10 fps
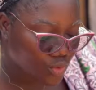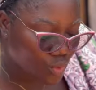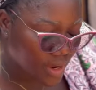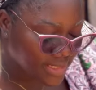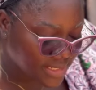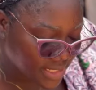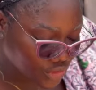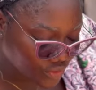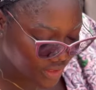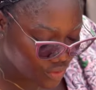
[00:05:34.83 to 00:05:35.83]
63 ans,
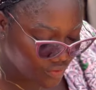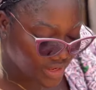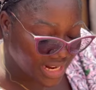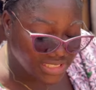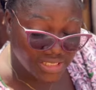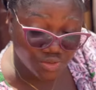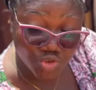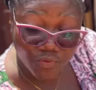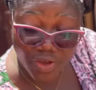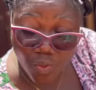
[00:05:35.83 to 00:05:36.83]
je vais trouver l'argent
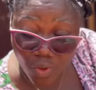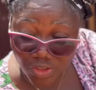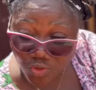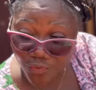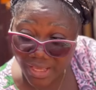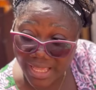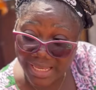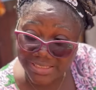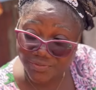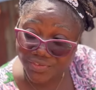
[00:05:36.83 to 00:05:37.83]
je fais quoi Je fais quelle
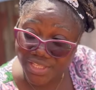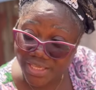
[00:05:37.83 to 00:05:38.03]
activité